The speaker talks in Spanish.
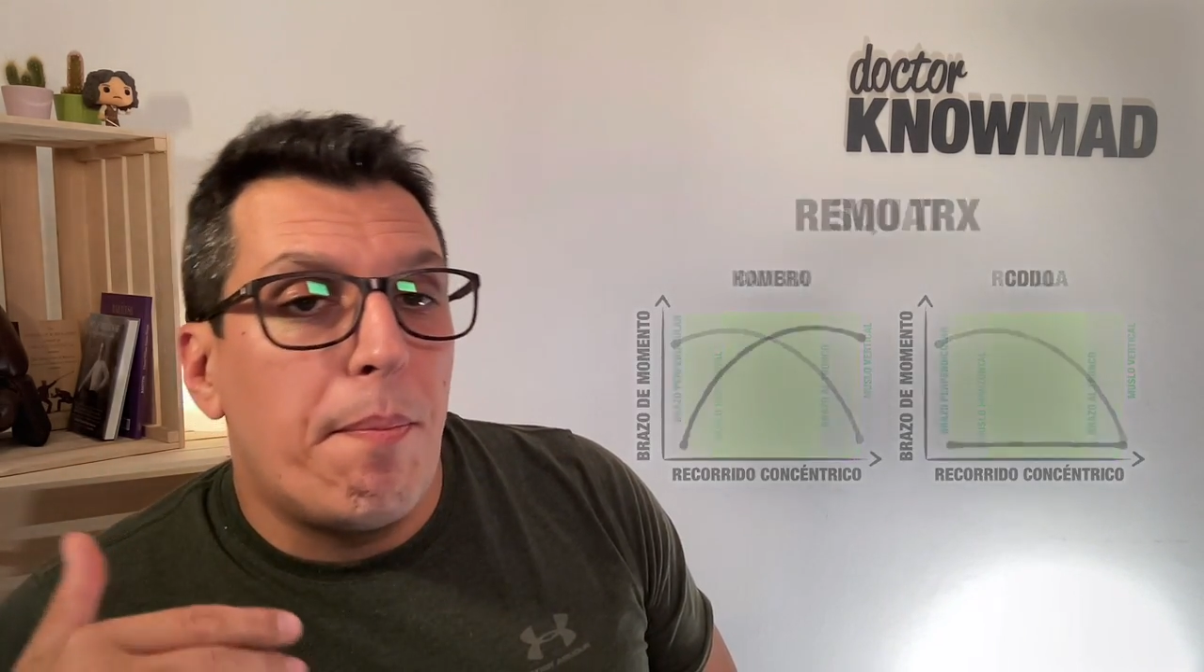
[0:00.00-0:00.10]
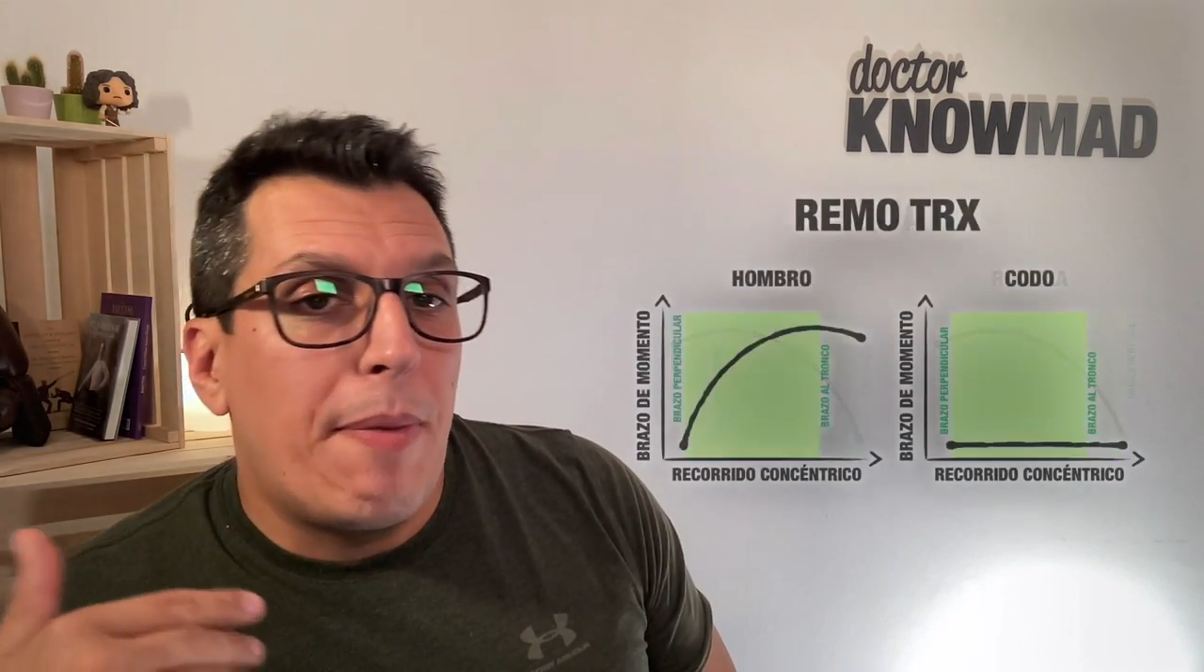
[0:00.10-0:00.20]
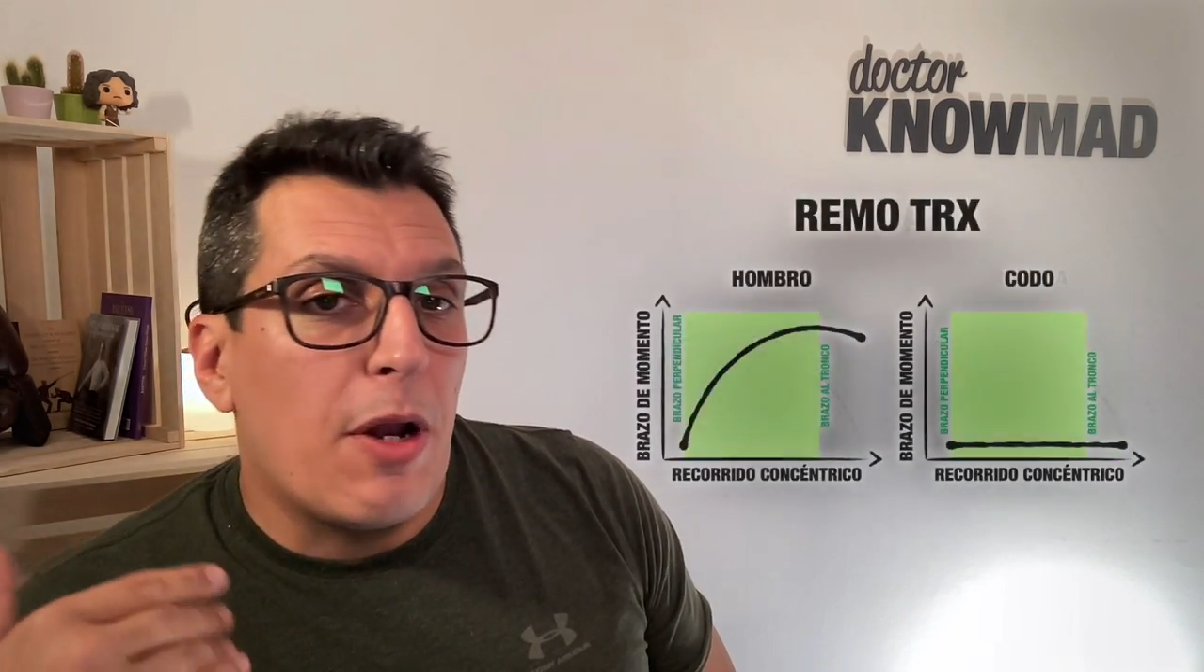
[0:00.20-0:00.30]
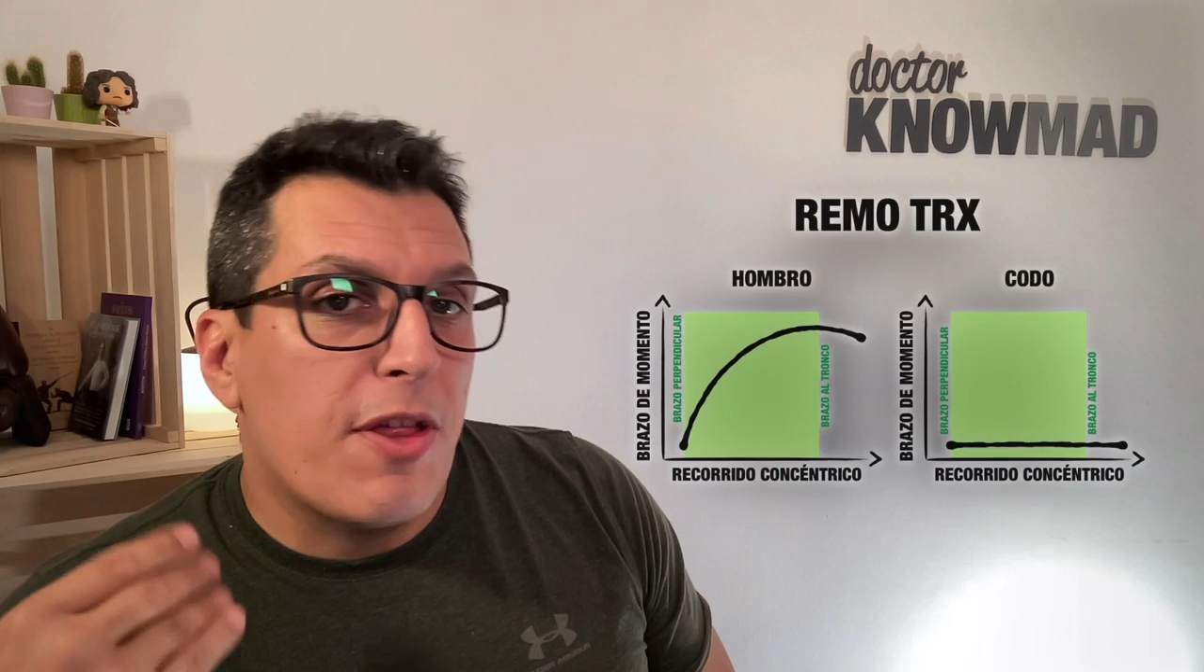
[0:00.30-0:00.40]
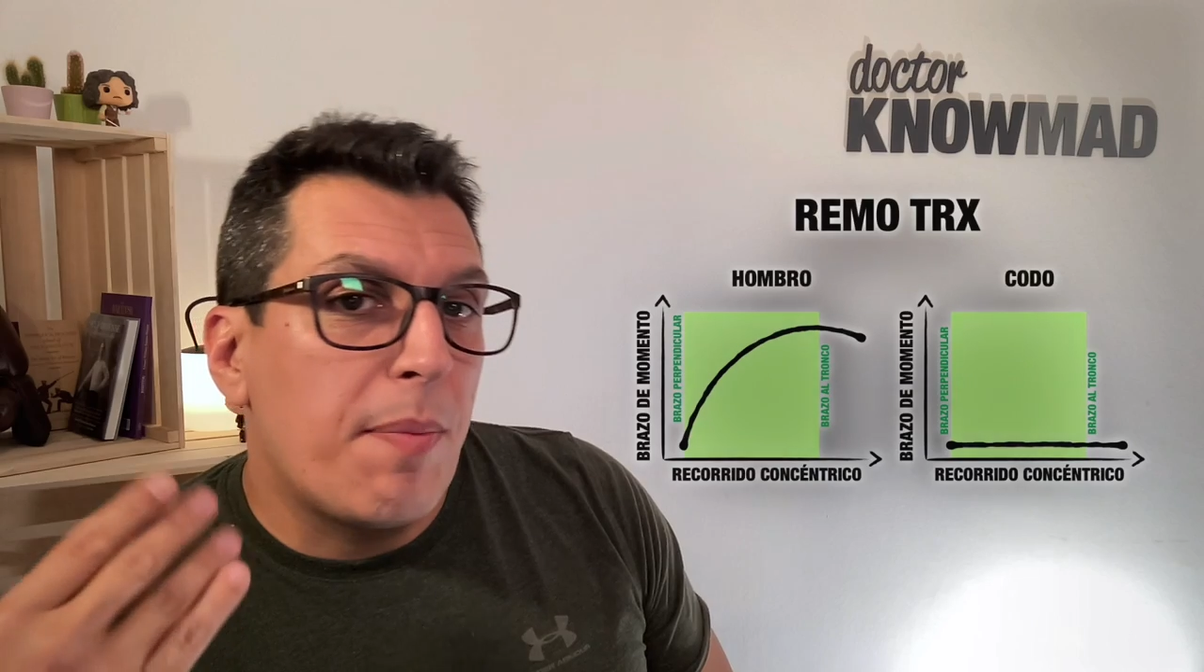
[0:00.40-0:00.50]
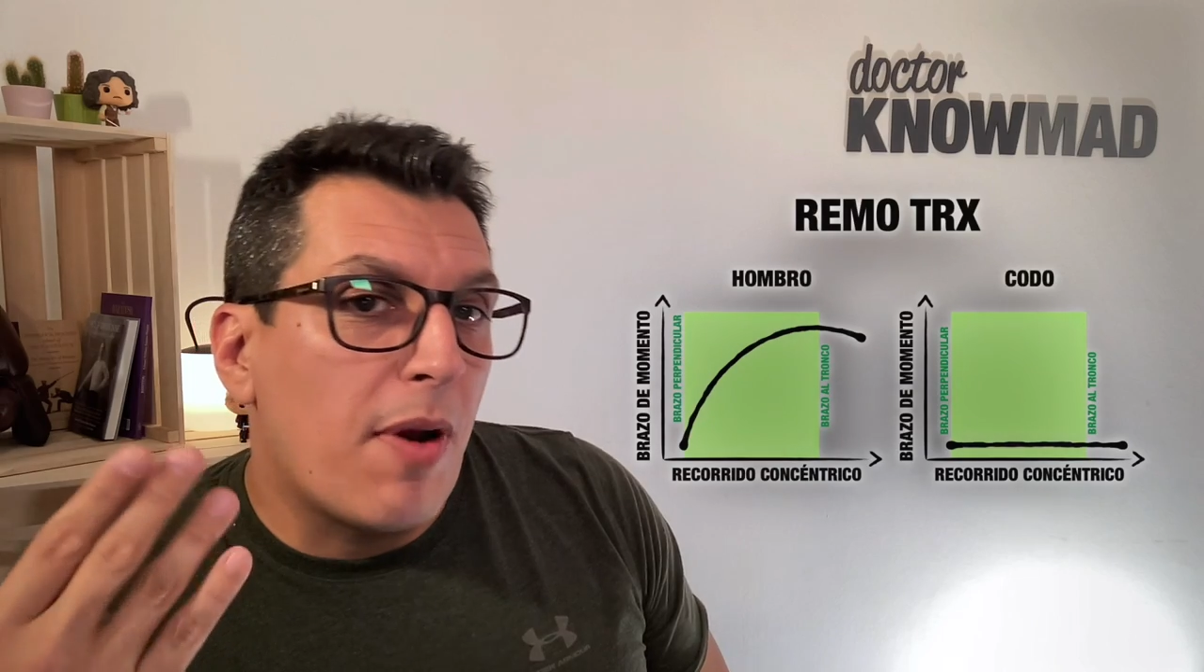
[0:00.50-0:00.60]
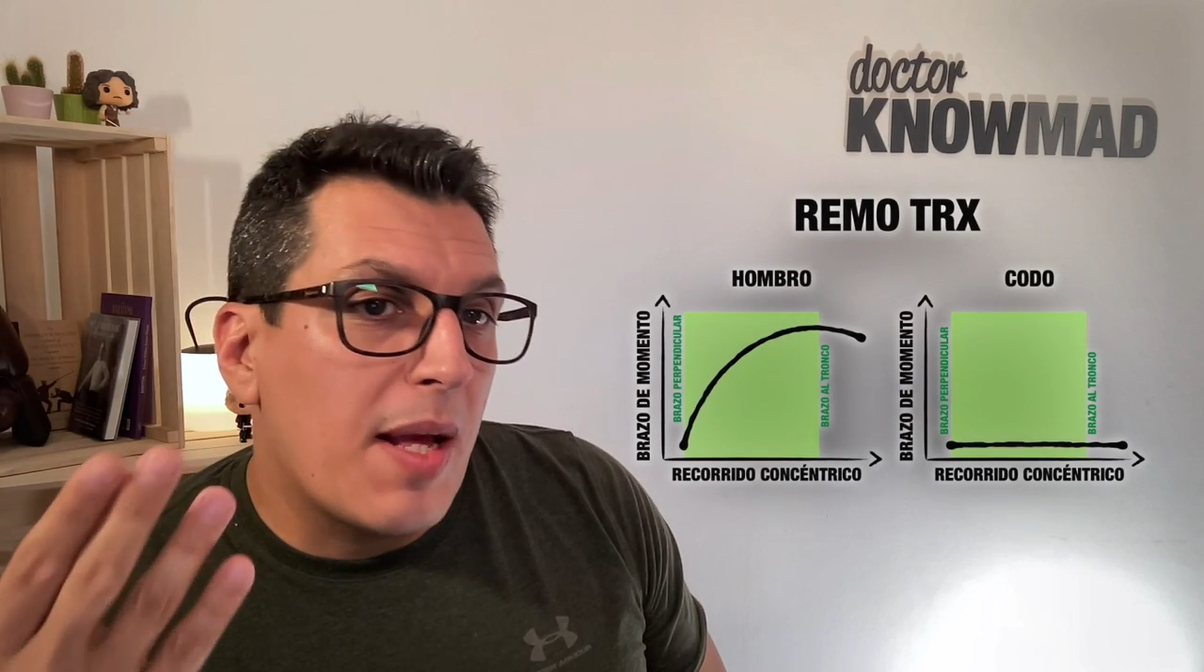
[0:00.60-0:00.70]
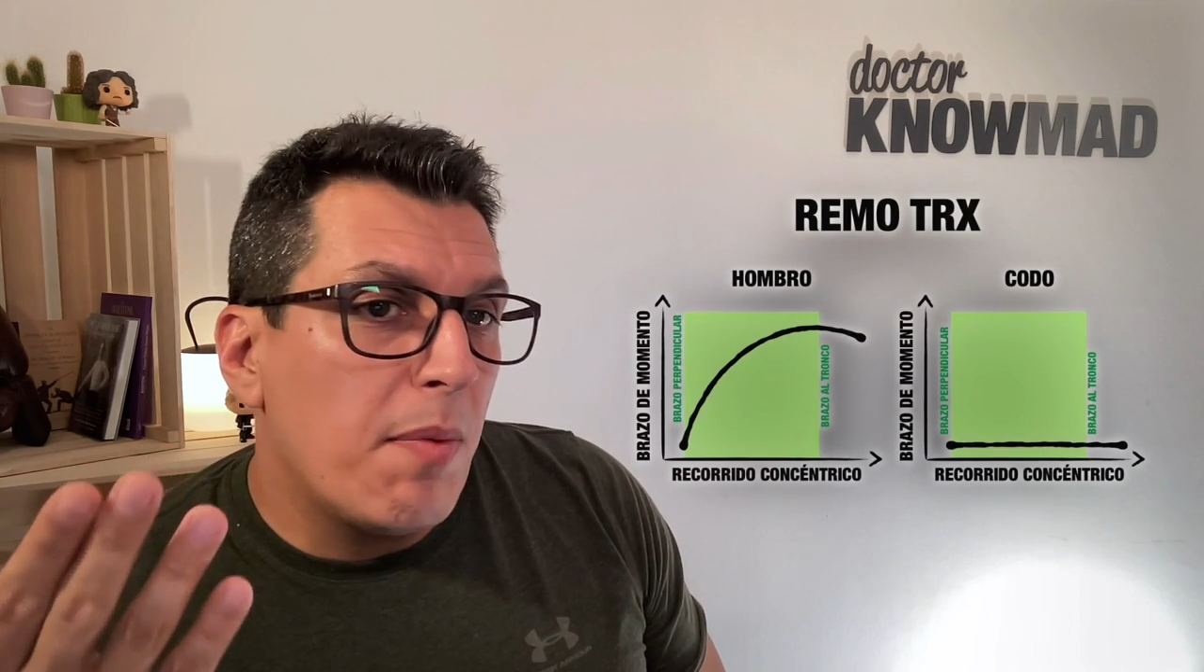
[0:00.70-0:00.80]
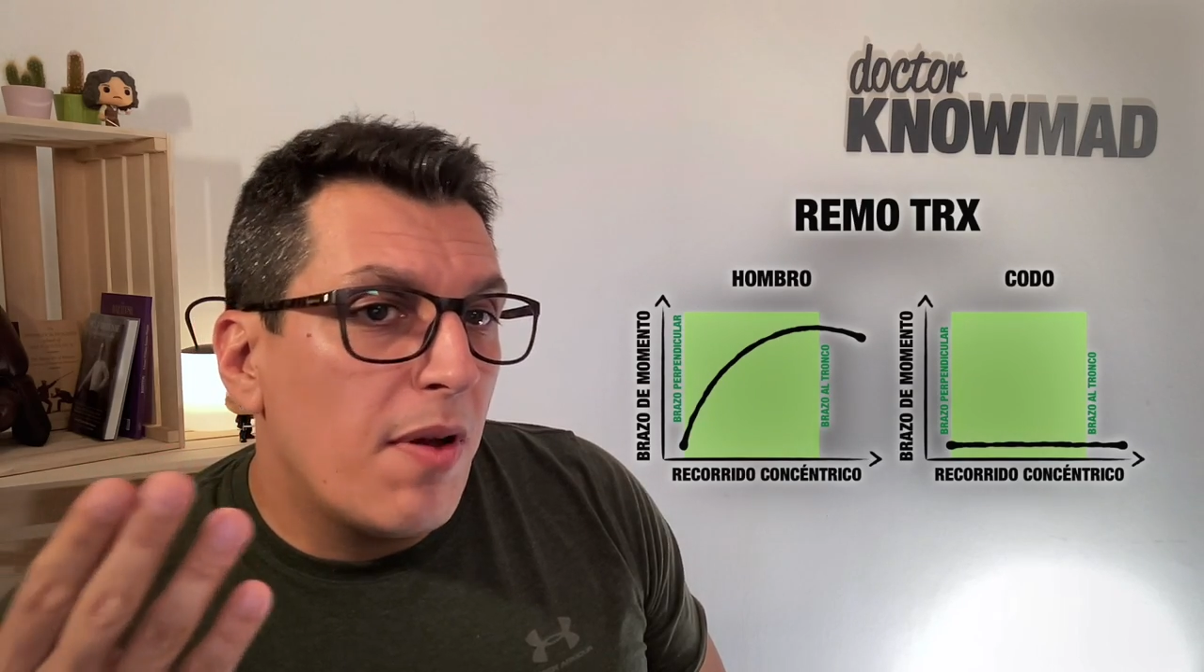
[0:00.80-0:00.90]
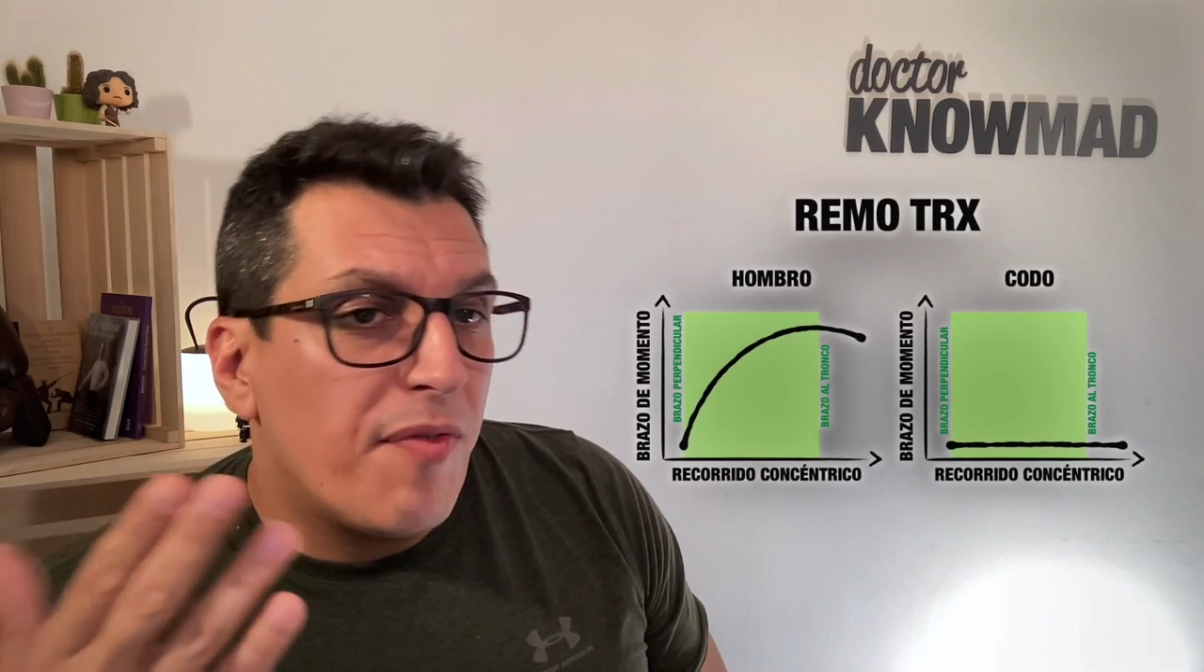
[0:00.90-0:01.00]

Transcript: Pero si, por ejemplo,